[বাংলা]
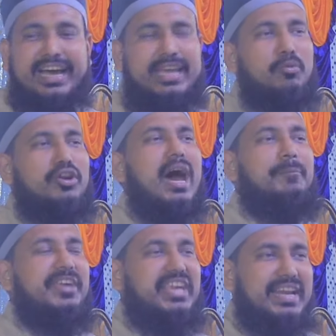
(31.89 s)
এই
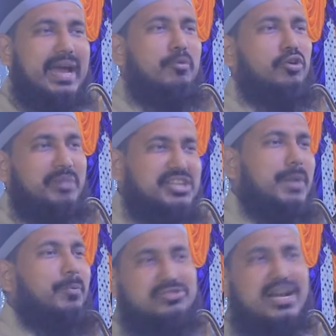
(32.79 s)
মুনাফিকের এমন
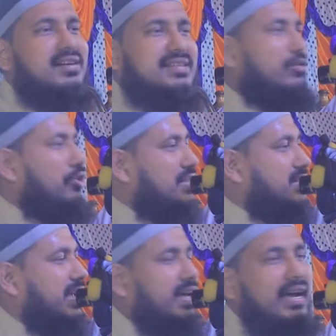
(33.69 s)
বেশি প্রশংসা
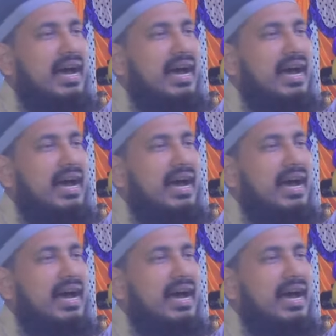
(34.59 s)
করেছে